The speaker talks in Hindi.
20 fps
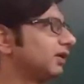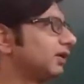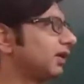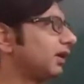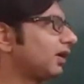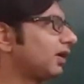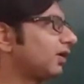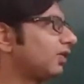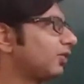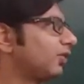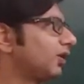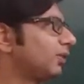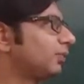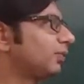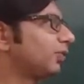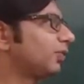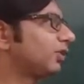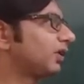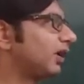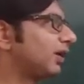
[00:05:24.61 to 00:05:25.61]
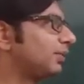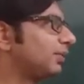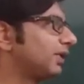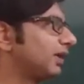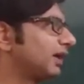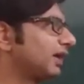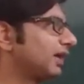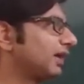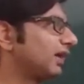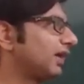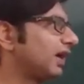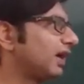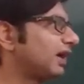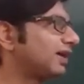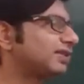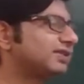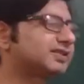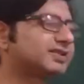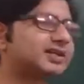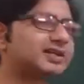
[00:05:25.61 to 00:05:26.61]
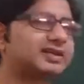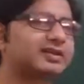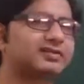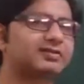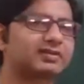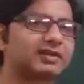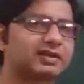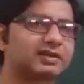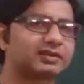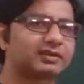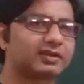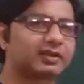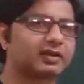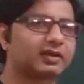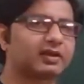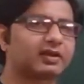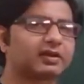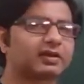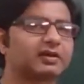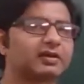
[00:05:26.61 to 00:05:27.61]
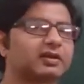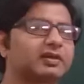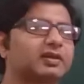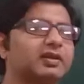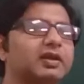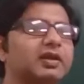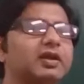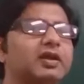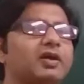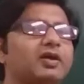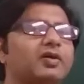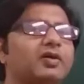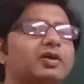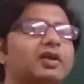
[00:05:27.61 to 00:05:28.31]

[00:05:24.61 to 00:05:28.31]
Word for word: या कोई प्रोग्रामर क्लास की डिज़ाइन तैयार करता है